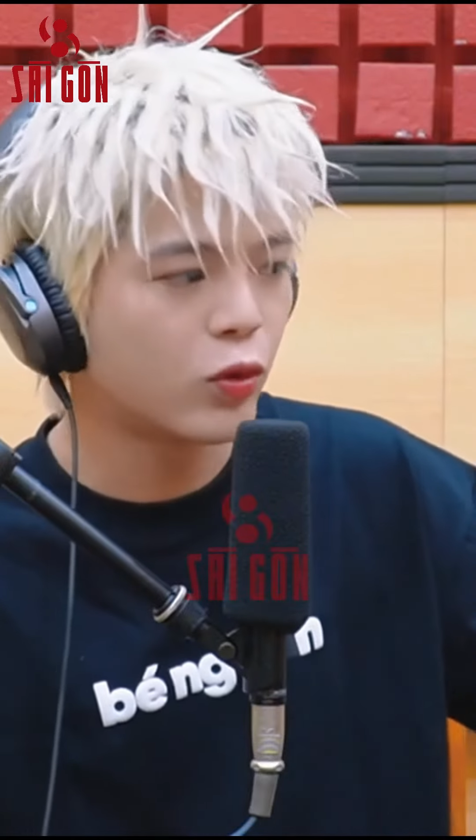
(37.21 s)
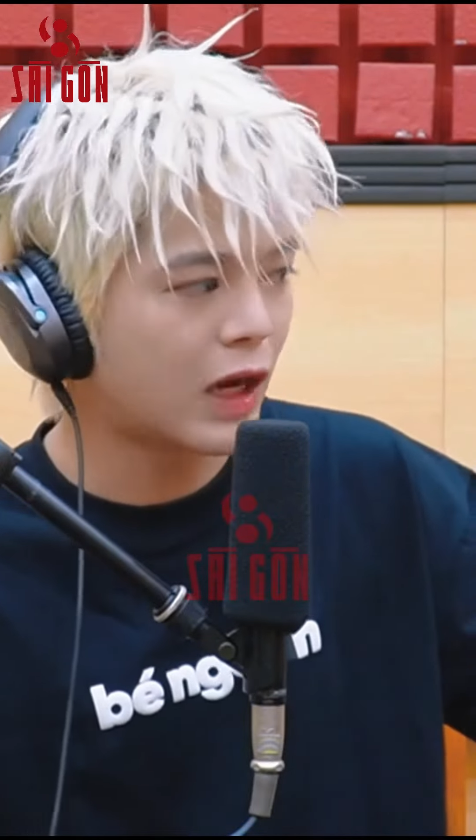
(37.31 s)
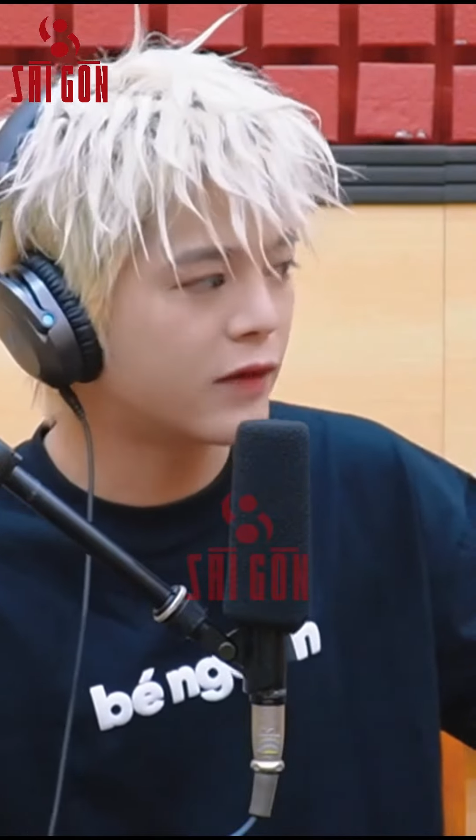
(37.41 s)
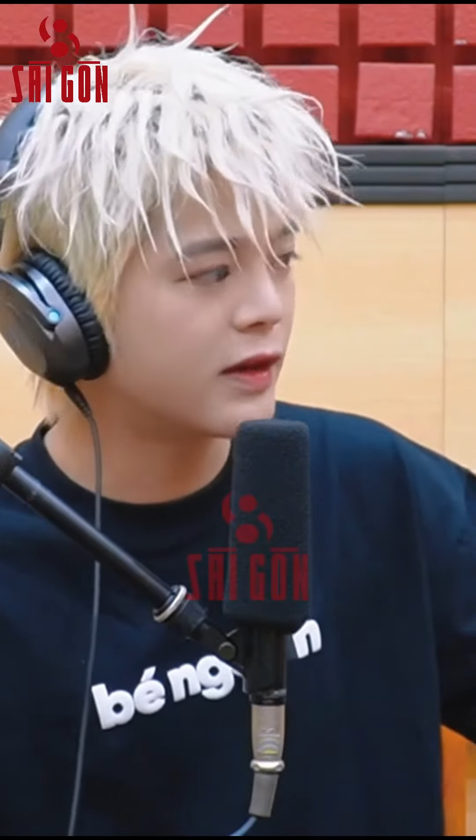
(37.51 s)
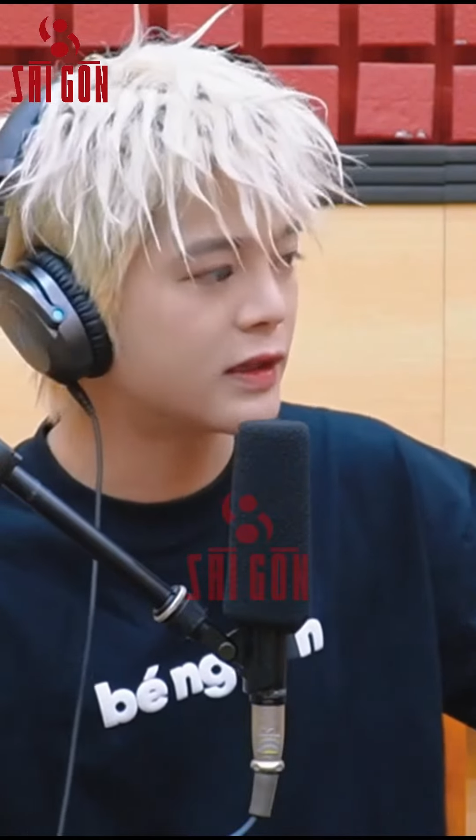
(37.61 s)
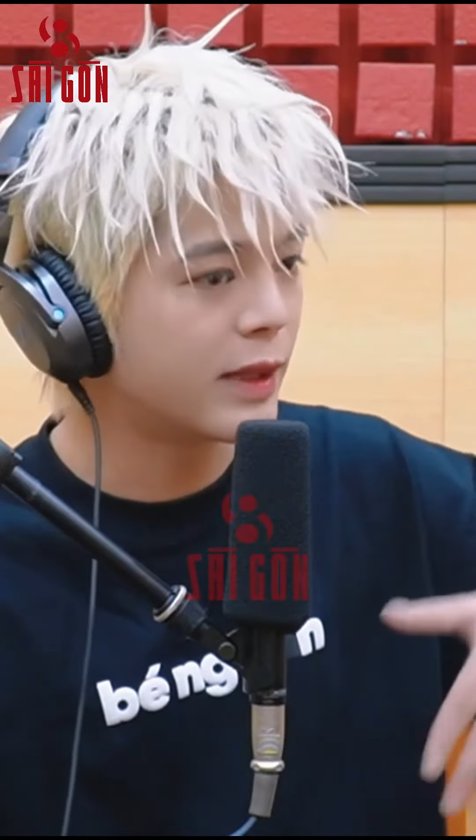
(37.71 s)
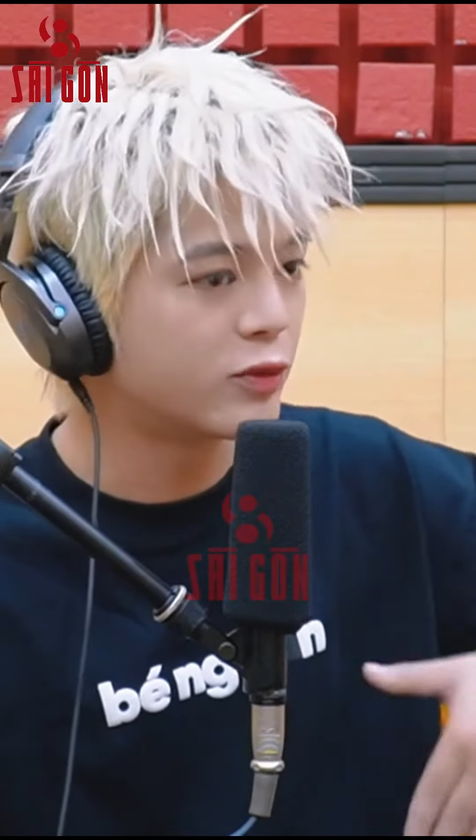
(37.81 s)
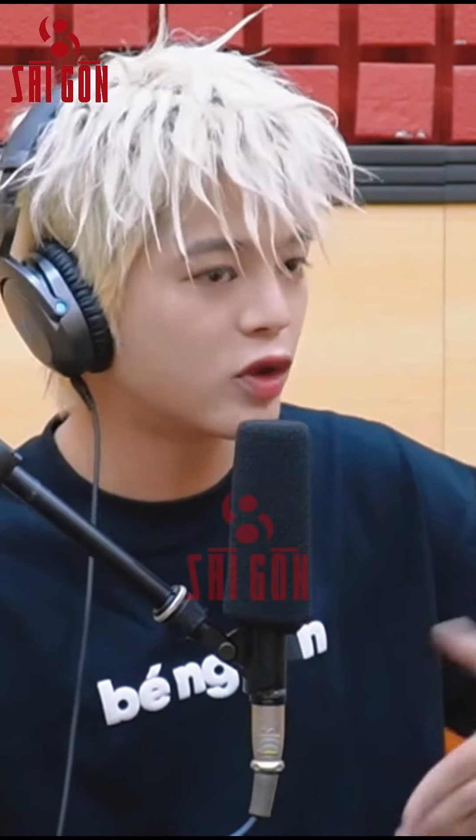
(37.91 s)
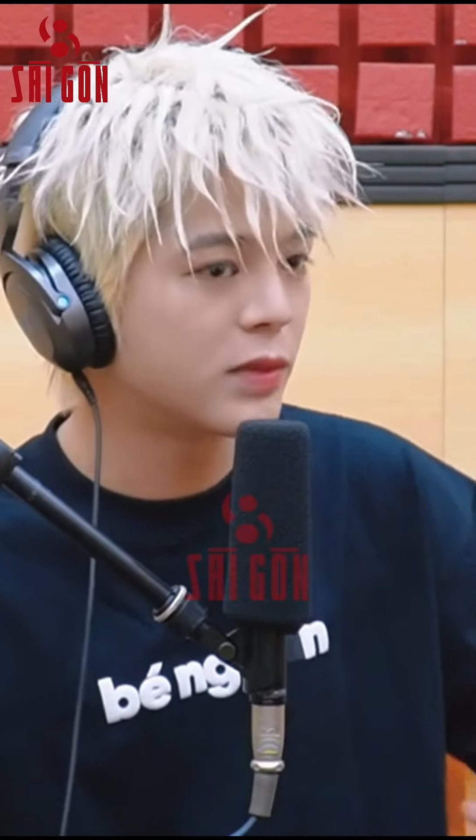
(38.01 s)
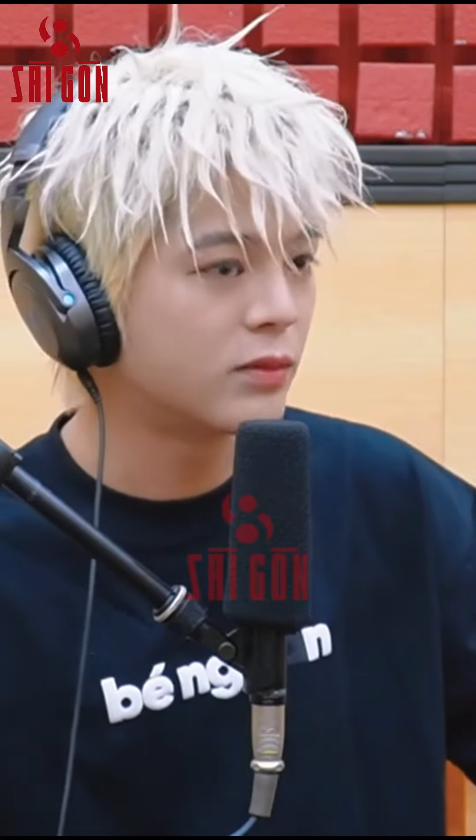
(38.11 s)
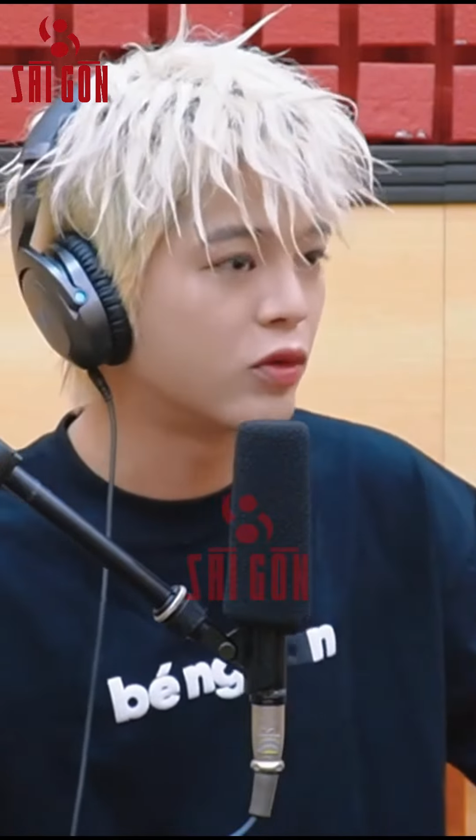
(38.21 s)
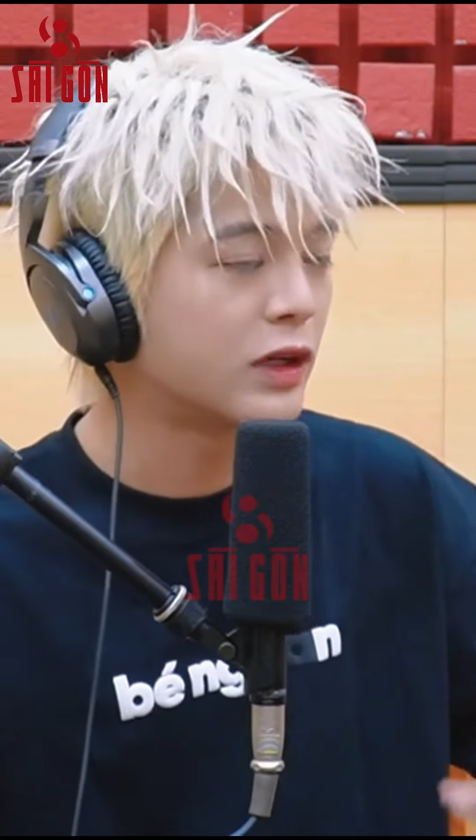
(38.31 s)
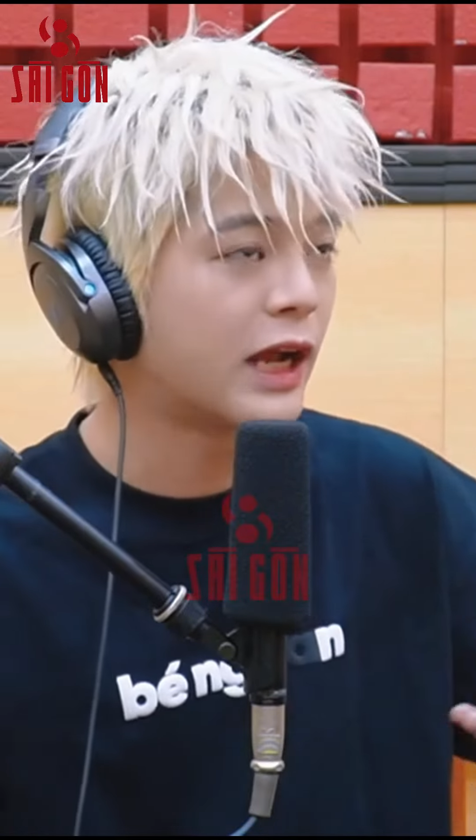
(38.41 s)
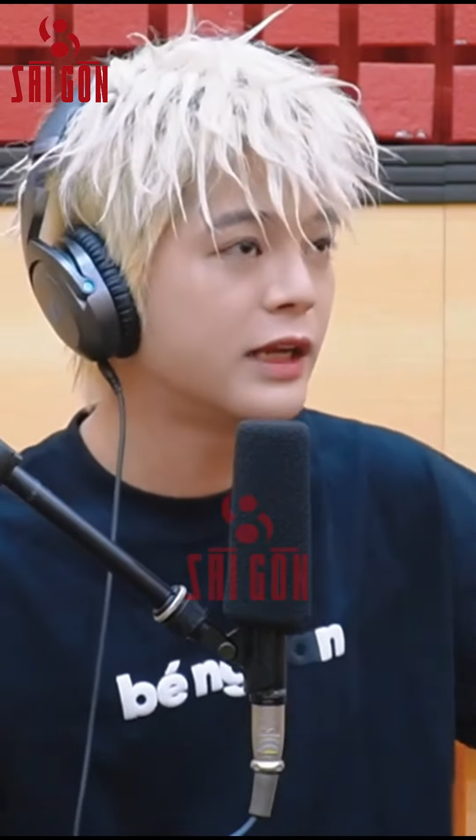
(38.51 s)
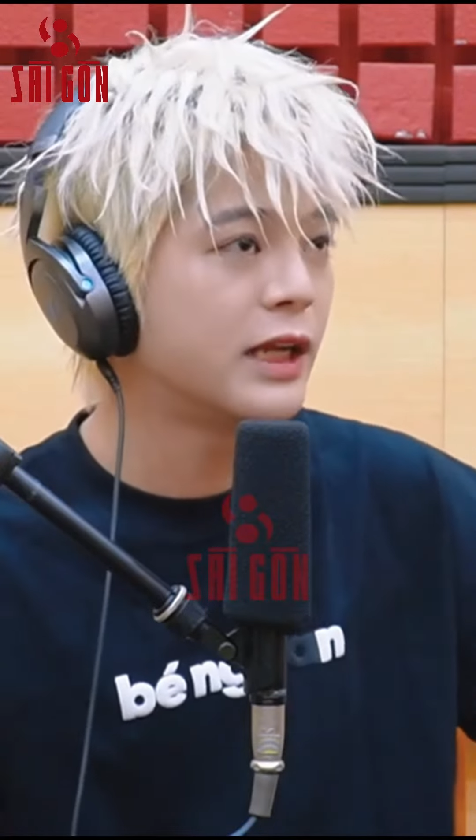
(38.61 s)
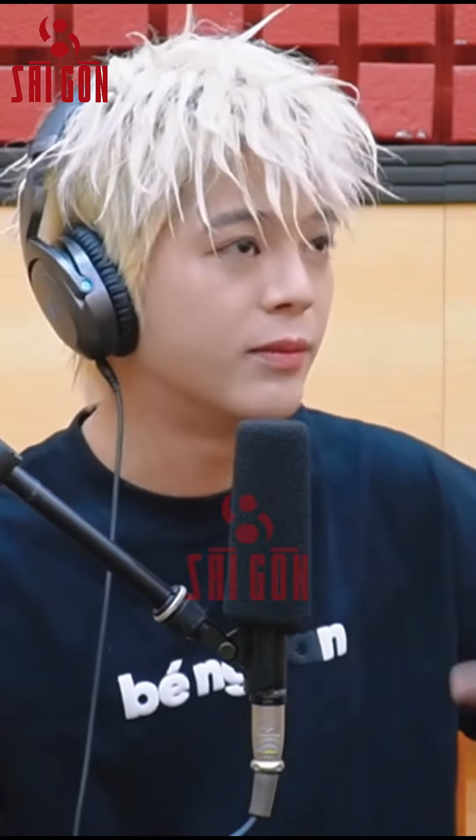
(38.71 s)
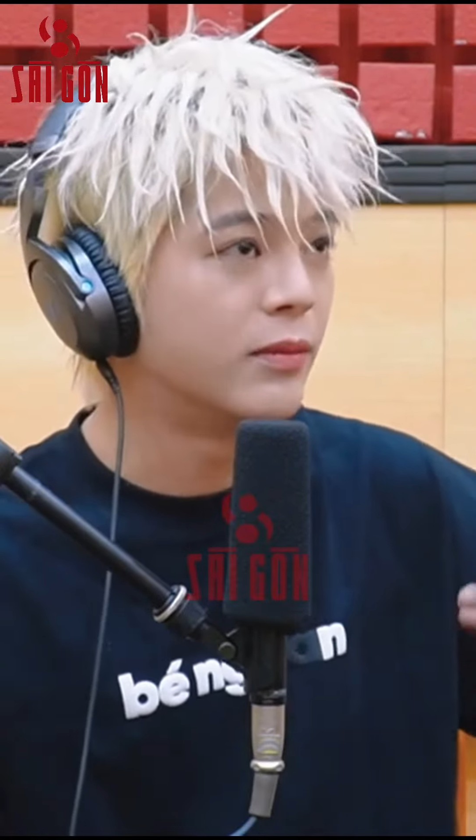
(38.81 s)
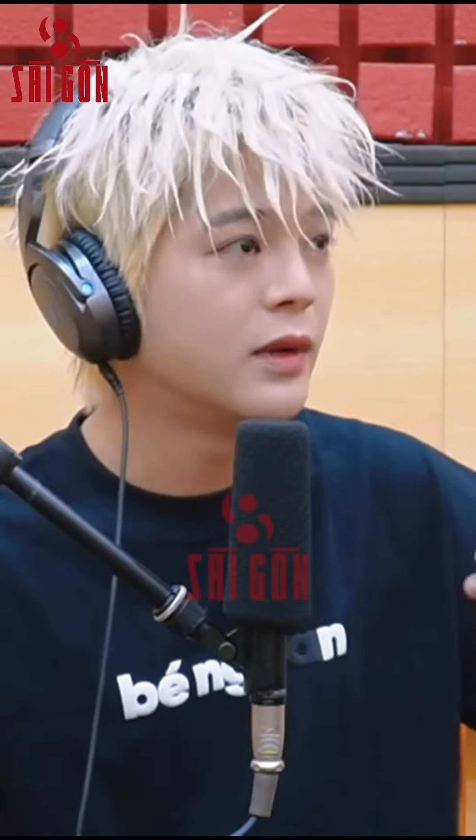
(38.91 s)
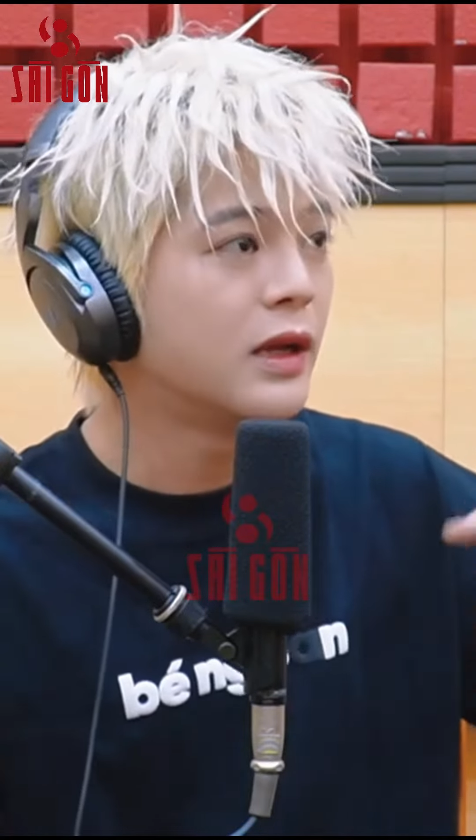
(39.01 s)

cố gắng và tìm cho mình một cái điểm